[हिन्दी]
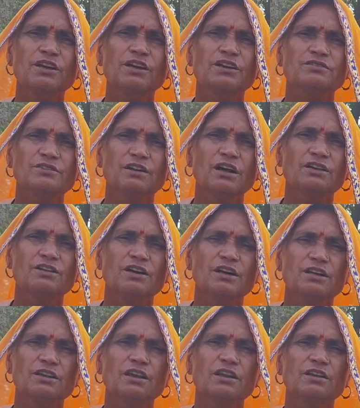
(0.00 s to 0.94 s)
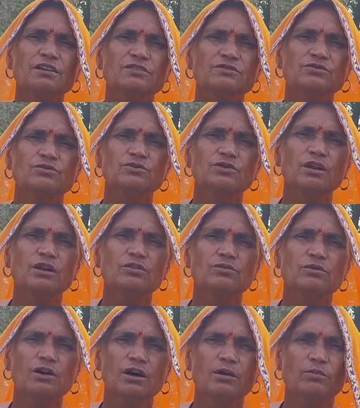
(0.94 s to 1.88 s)
दिए साथ खेता ने सुनता ने
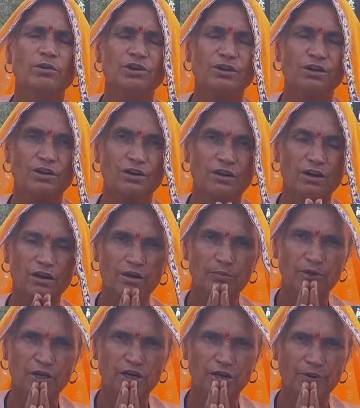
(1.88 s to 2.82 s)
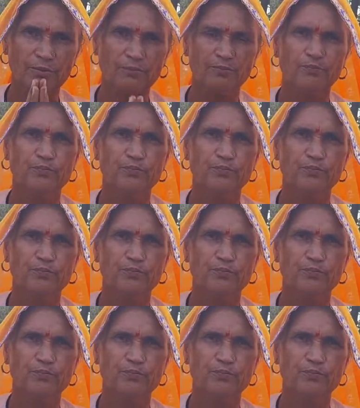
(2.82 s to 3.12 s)
खार देता राम